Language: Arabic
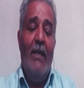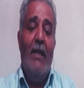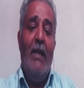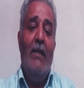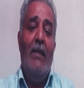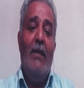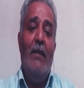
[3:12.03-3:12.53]

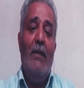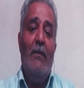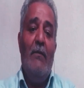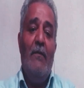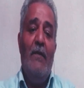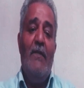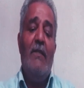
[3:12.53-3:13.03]
لكن
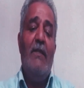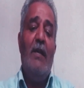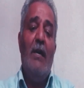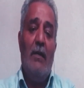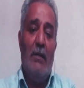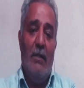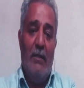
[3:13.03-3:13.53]
في
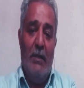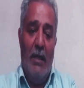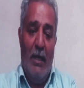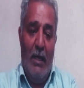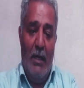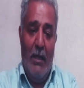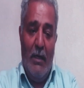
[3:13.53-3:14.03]
سياق
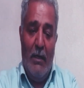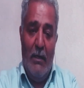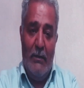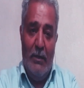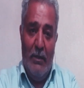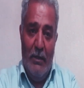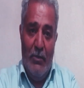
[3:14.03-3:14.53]

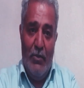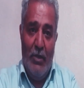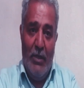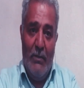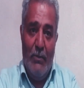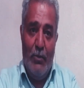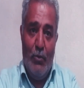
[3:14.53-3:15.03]
الحلقات اللي
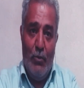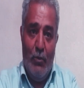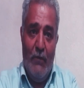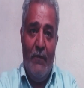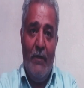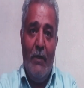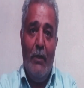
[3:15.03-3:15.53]
جاي
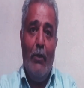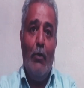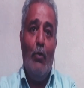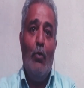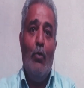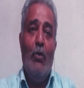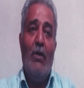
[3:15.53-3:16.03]
بنشوف
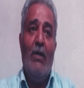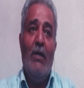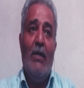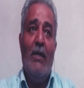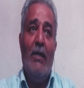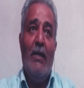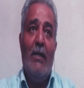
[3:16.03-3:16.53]
انه
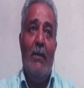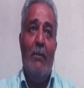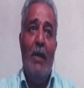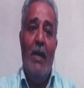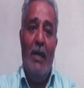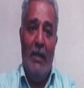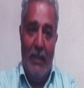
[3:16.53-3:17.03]
اللي
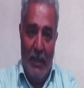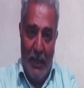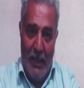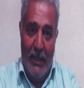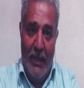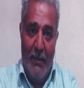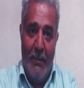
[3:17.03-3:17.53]
مهد
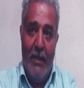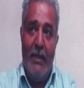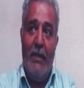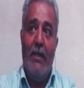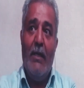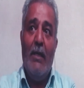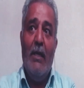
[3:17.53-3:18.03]
لهي
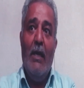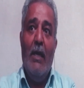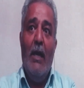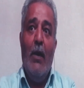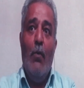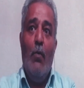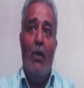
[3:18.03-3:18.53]
العمليه
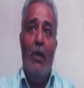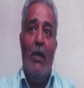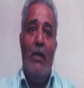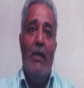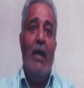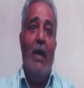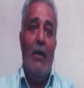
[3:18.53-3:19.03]

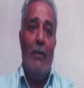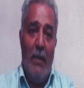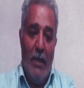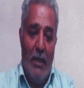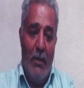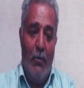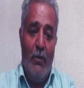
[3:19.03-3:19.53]
واللي
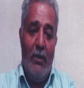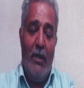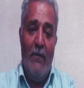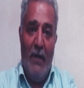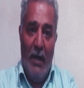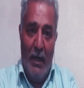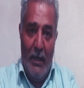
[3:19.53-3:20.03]
حماها
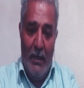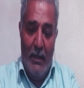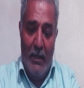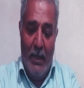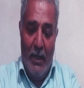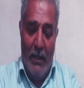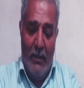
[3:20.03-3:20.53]
ودافع
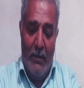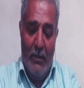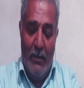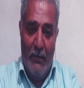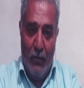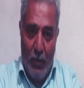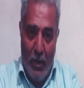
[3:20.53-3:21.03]
عن
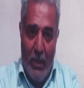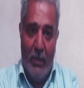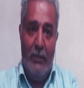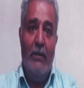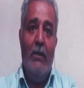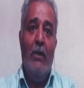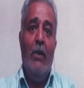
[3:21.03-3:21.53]
عن
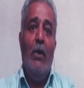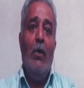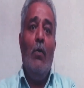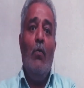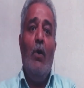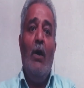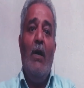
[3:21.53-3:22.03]
فرات
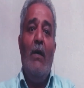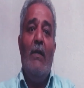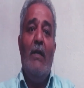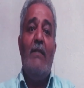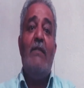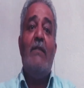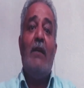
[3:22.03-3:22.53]

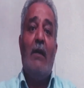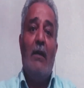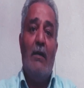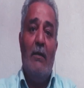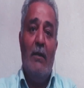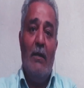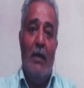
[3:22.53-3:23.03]

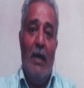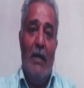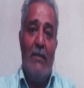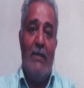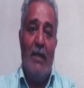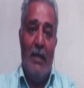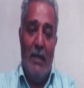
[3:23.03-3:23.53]
ونسق
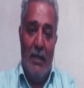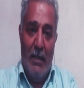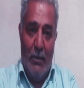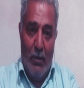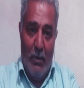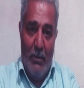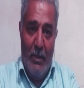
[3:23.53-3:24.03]
عسكريا
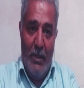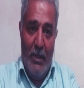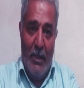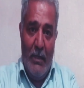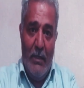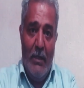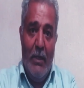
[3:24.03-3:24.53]

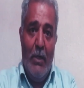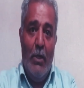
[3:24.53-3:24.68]
وامنيا